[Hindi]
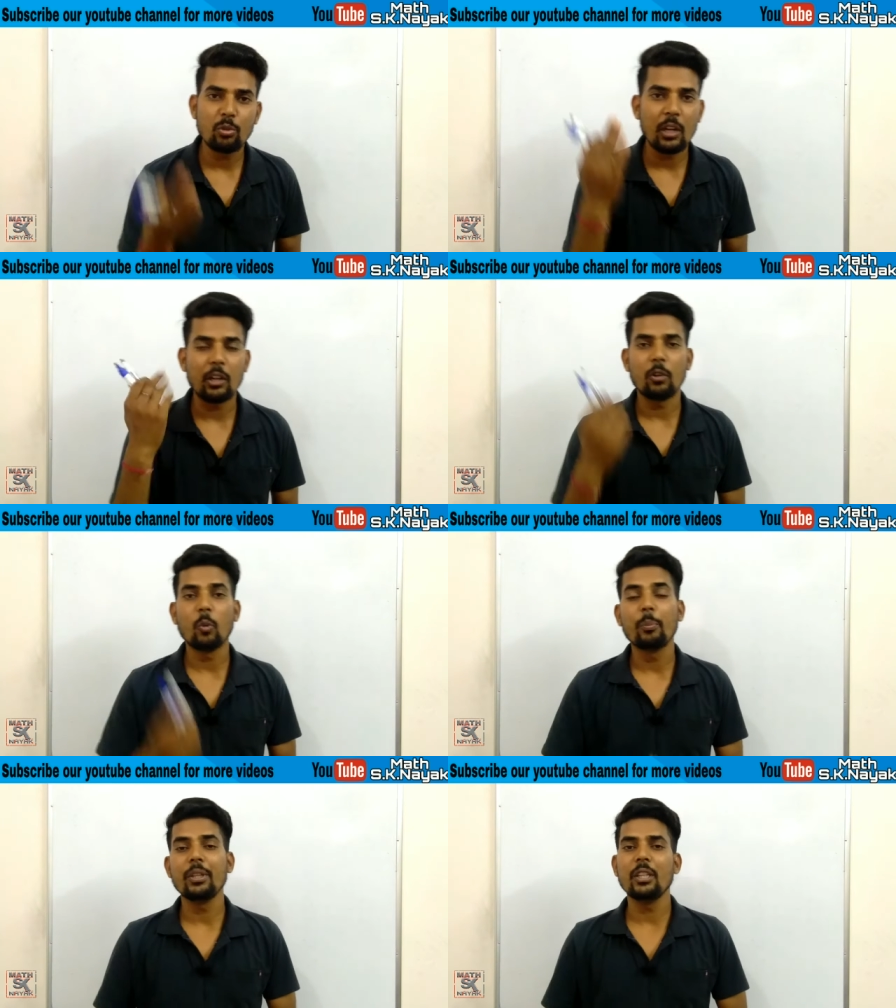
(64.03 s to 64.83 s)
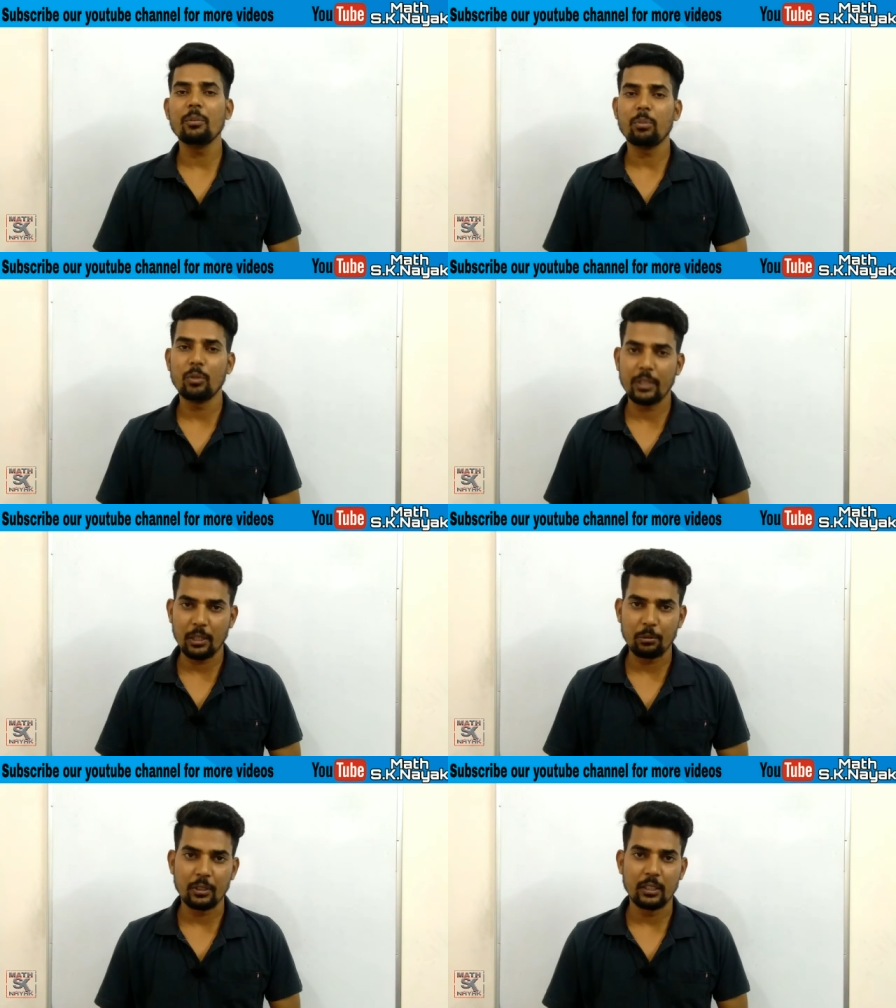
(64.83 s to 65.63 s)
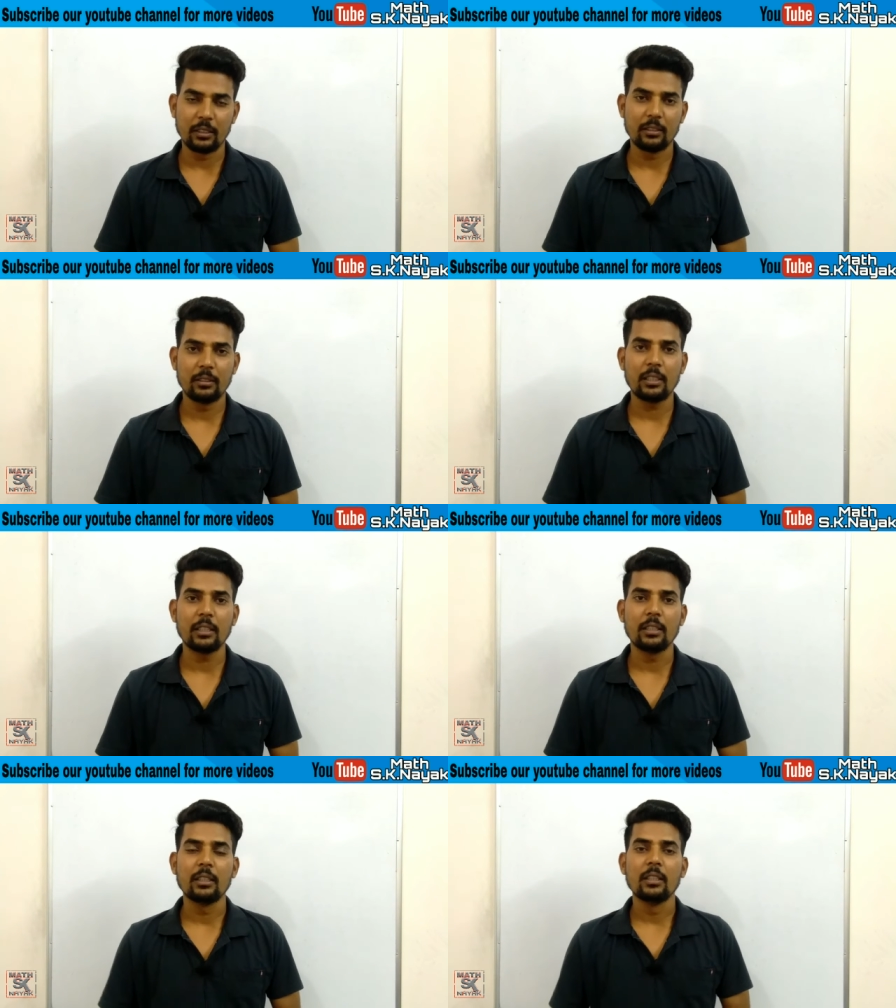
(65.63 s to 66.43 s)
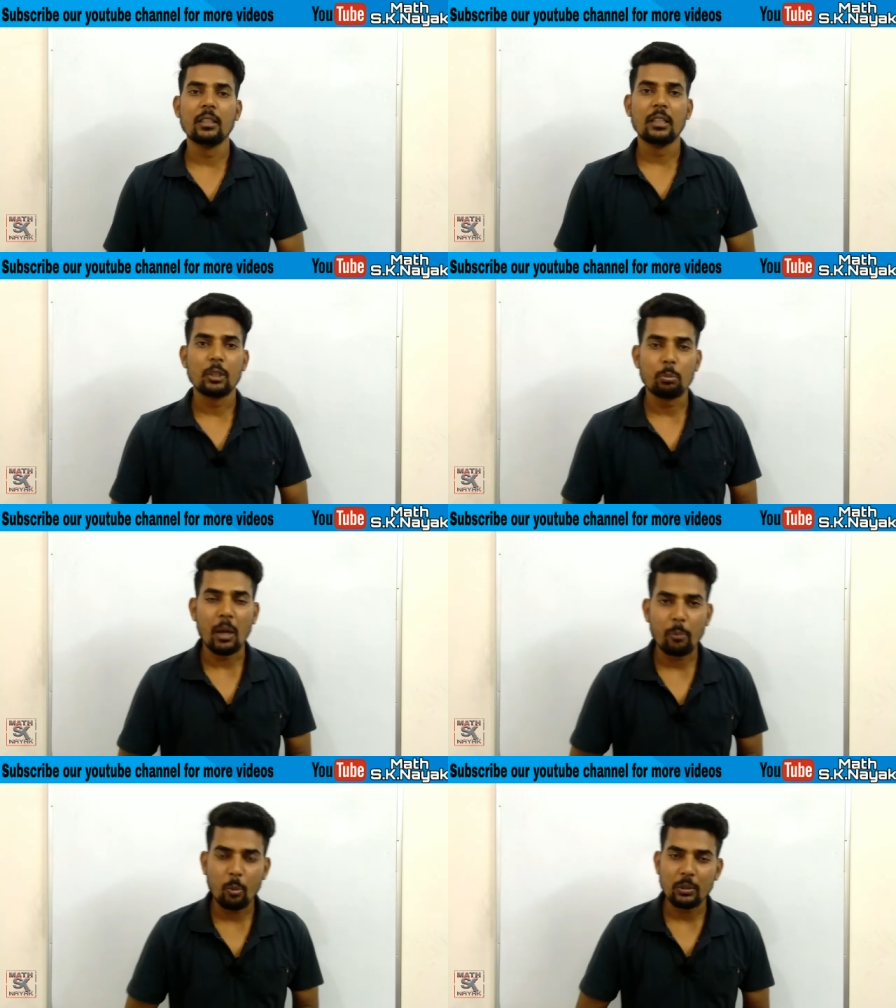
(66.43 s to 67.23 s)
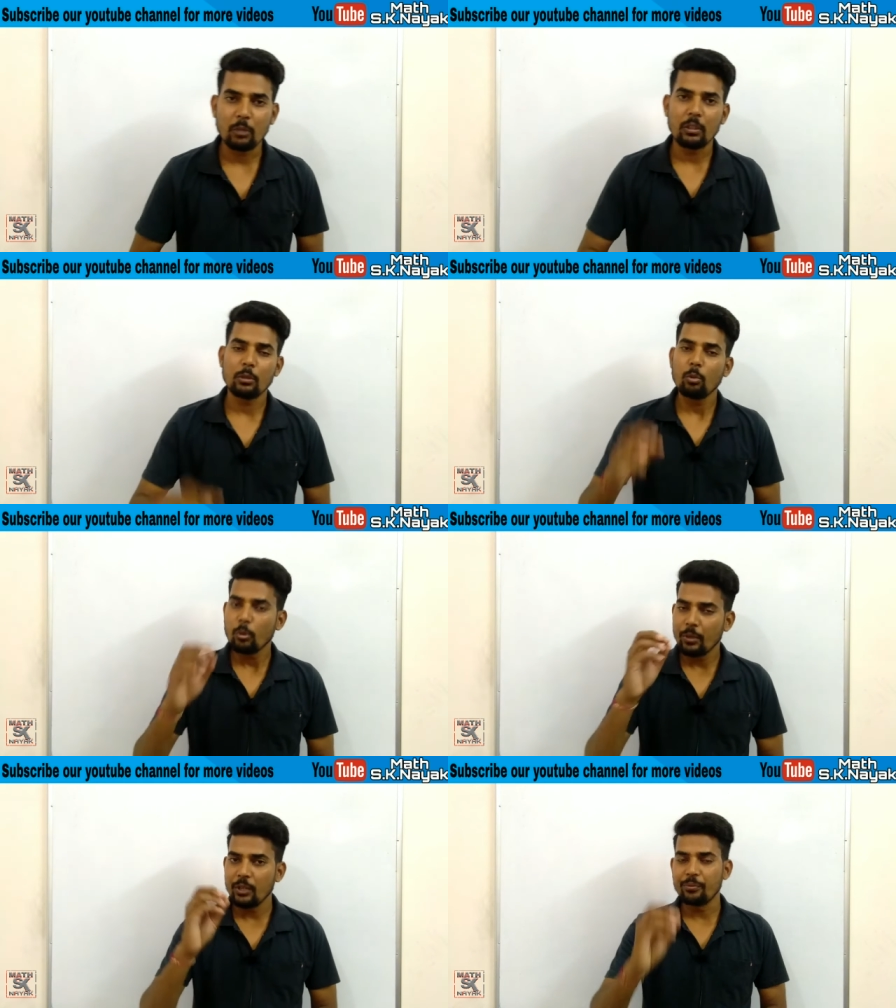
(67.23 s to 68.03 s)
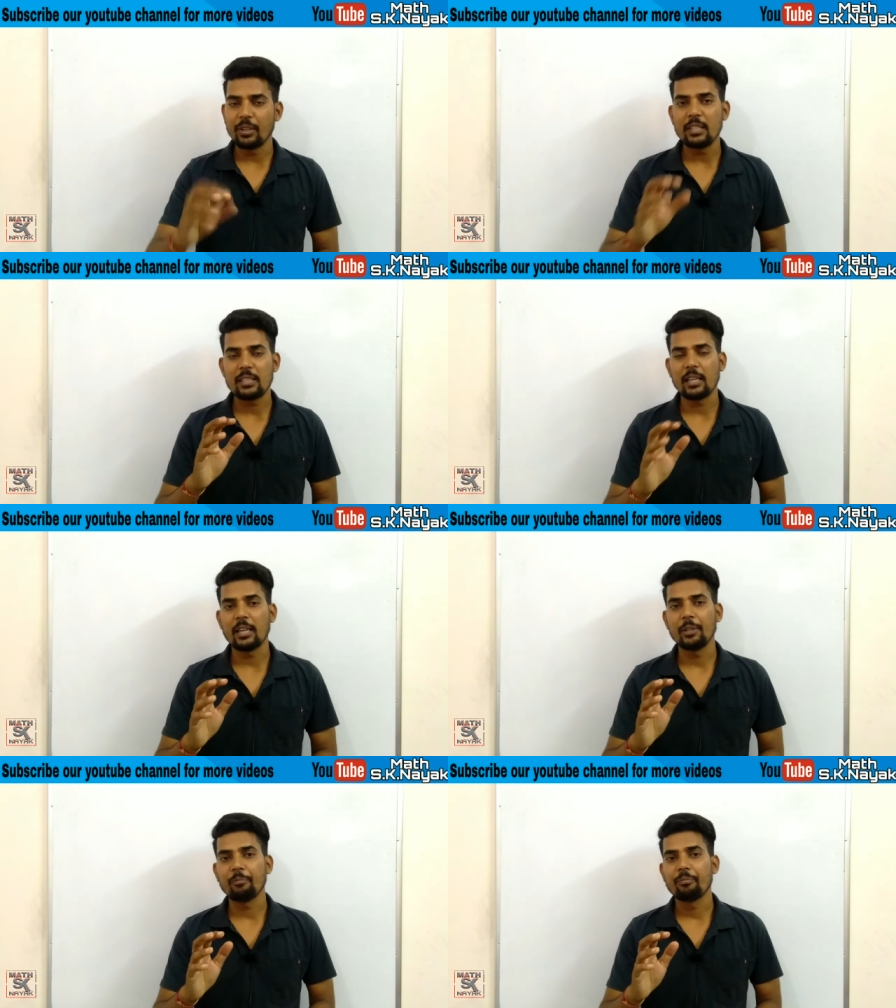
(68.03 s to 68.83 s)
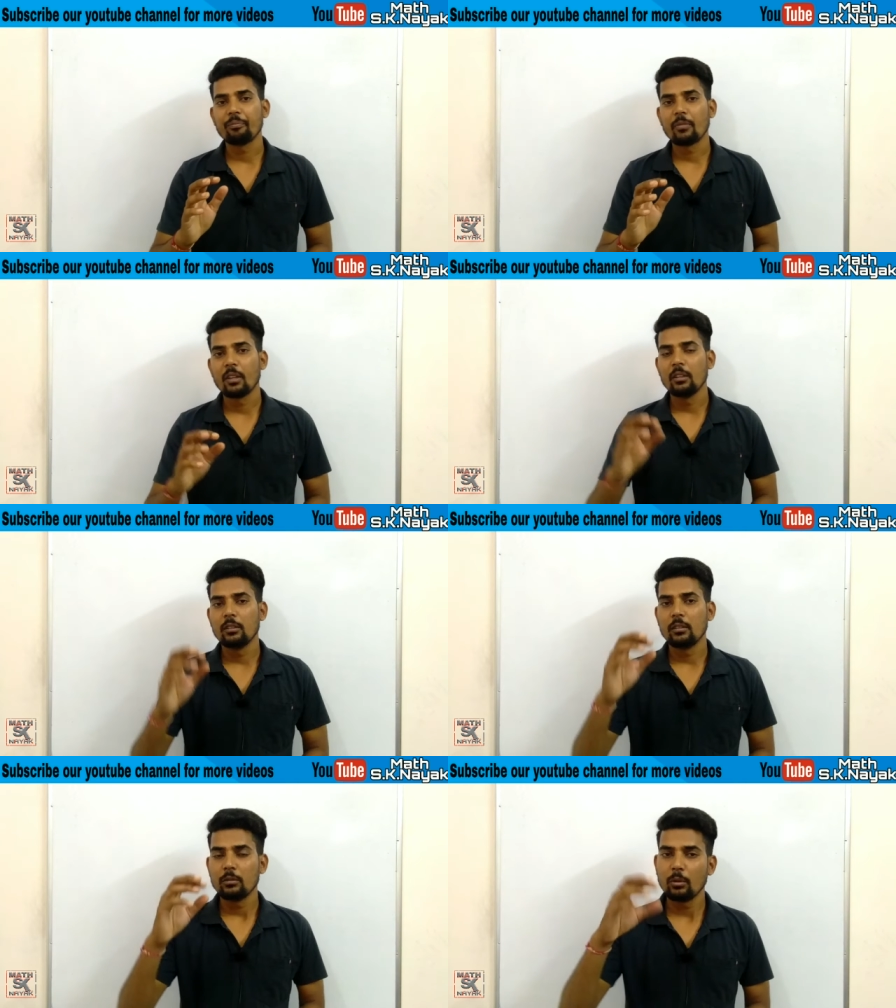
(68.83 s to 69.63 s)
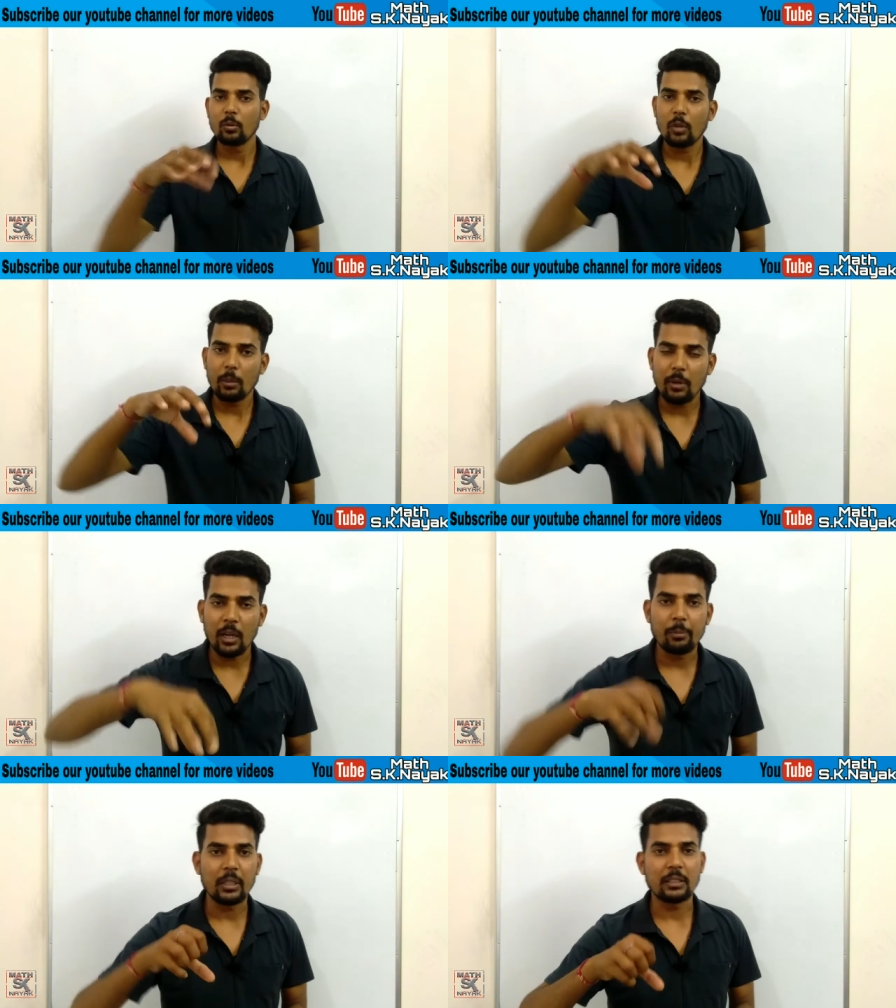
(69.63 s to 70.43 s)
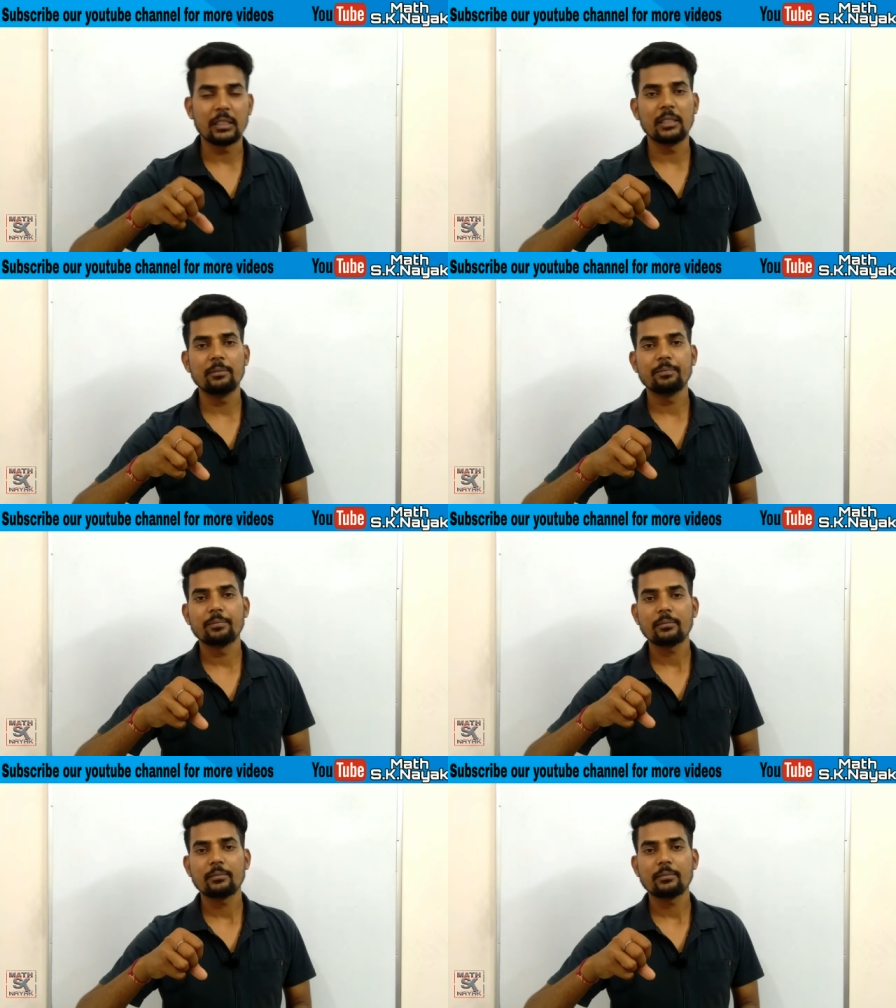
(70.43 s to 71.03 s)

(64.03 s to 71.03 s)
सुना होगा ओपिनियन पोल क्या होते हैं ठीक है तो मैं आपको बताऊंगा दोनों में डिफरेंस क्या है दोनों कब काम करते हैं